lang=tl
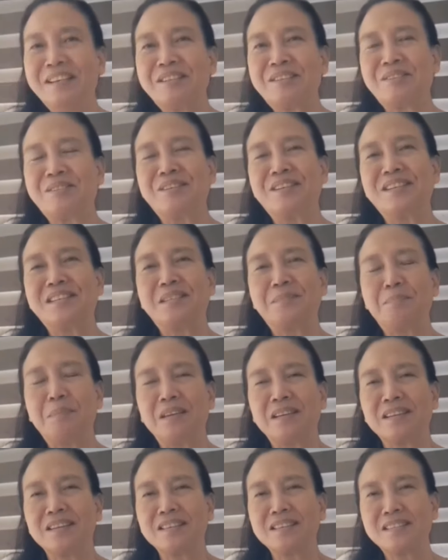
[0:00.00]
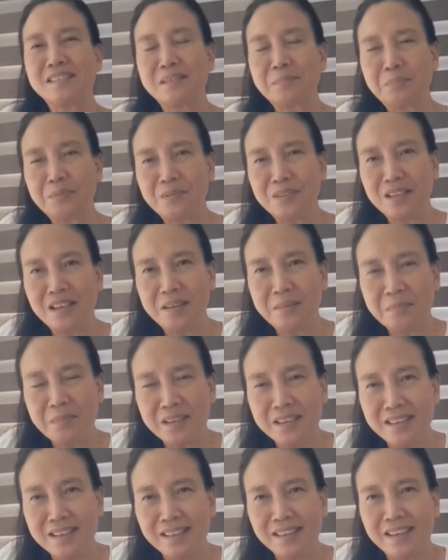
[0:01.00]
so na-experience na po
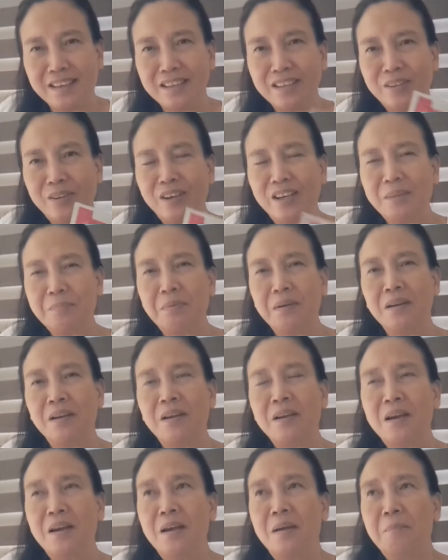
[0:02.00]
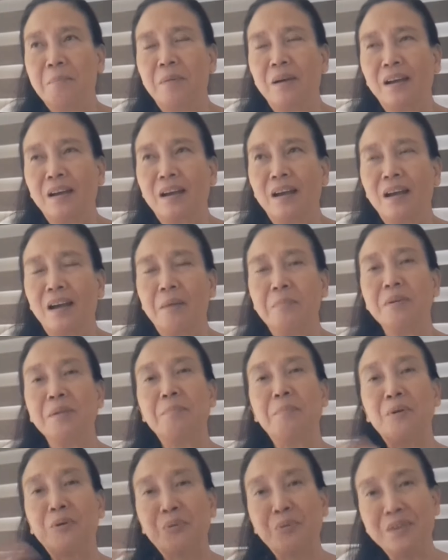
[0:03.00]
namin, kayo ay pa, kami
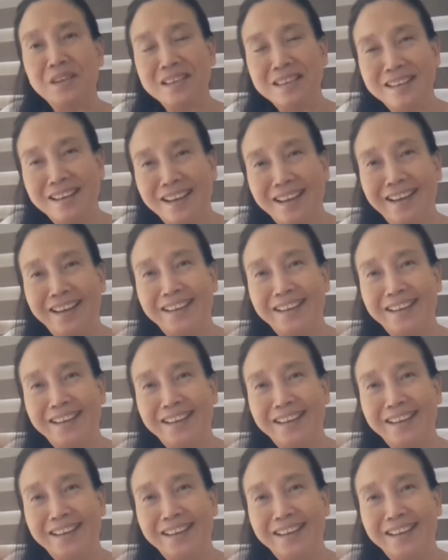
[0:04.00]
pa uwi na,